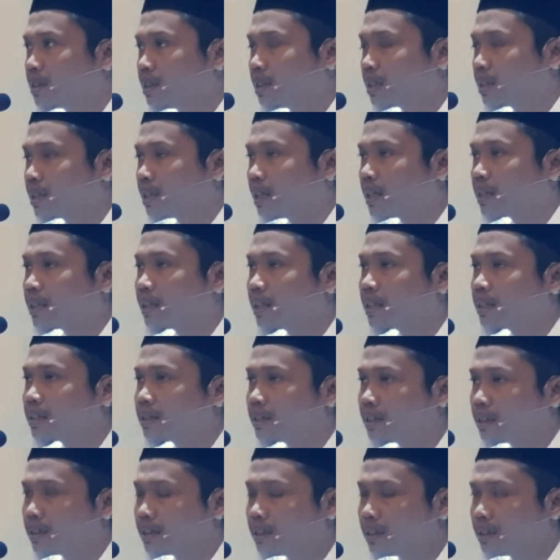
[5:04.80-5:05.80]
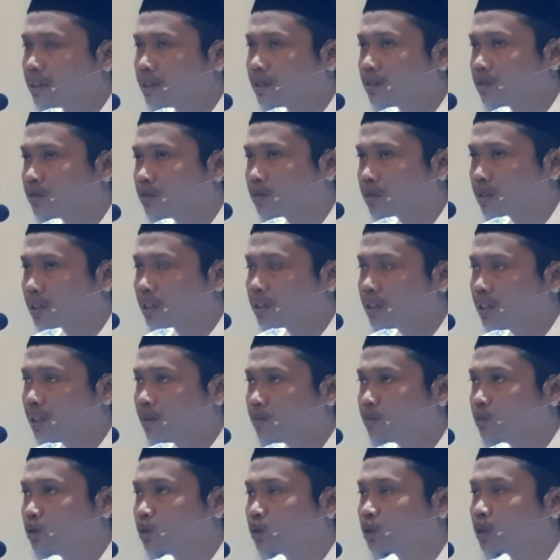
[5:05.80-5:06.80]
dari ayahnya yaitu Kiai
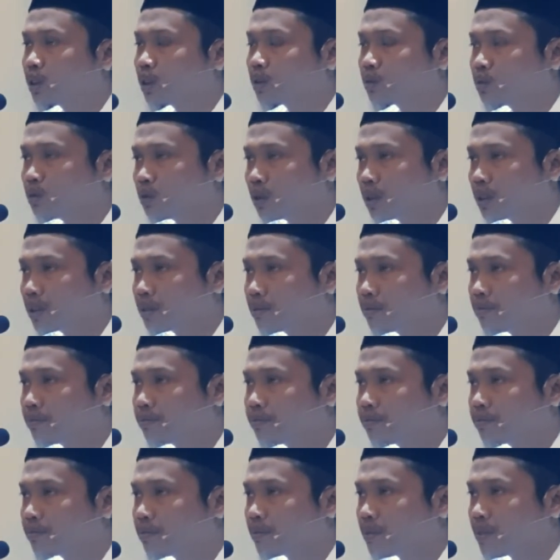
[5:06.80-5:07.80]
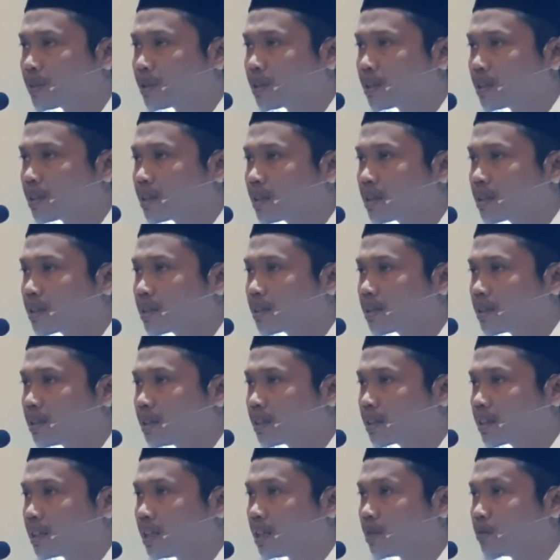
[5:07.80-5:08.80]
Abdul Syakur.
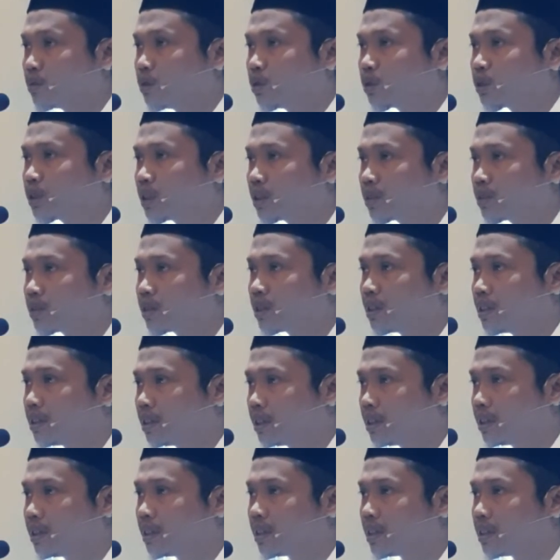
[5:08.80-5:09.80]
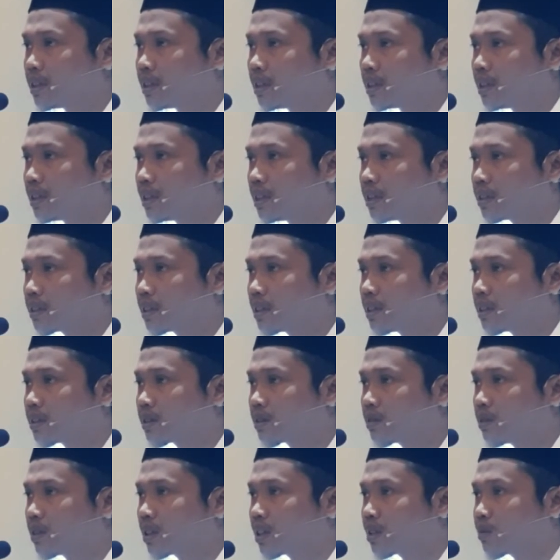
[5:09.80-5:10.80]
Nah, Kiai Abdul Syakur ini adalah salah
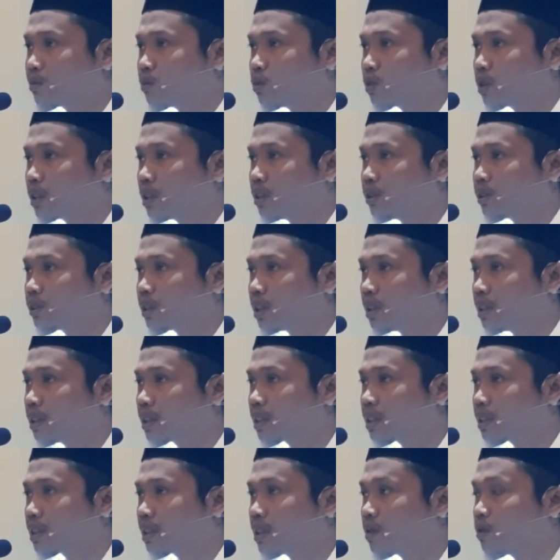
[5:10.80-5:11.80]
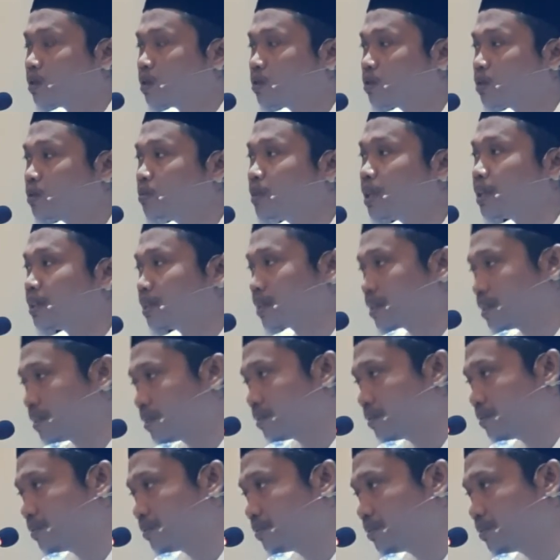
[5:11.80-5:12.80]
seorang murid Syekh Nawawi Banten.